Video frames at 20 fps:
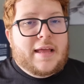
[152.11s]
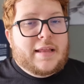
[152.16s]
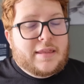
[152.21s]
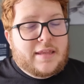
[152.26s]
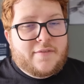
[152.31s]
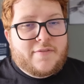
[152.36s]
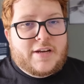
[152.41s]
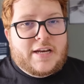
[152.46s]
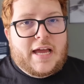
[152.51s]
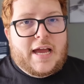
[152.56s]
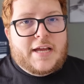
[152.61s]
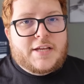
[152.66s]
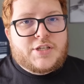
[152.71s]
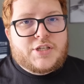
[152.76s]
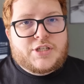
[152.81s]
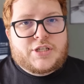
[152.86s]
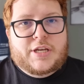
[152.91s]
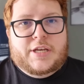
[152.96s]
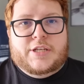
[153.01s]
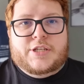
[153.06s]
Na
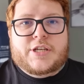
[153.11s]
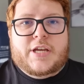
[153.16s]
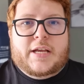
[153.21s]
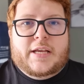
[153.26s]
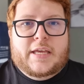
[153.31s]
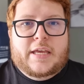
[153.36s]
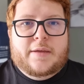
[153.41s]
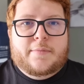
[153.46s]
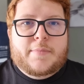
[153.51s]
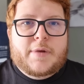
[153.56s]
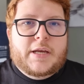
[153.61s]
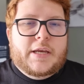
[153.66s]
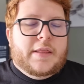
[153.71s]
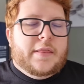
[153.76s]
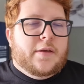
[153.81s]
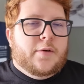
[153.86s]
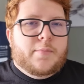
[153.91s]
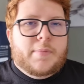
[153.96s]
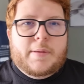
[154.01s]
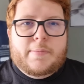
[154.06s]
verdade, gente, a Kimberly
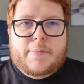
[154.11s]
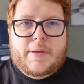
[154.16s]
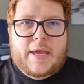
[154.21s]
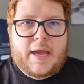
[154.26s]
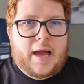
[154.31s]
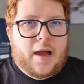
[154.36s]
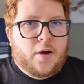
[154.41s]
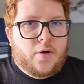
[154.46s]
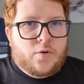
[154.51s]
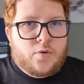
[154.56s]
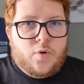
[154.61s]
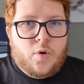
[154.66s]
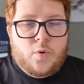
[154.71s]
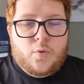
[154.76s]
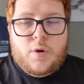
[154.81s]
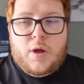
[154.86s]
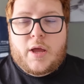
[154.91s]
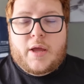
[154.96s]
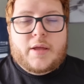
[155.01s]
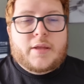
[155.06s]
não bebia álcool,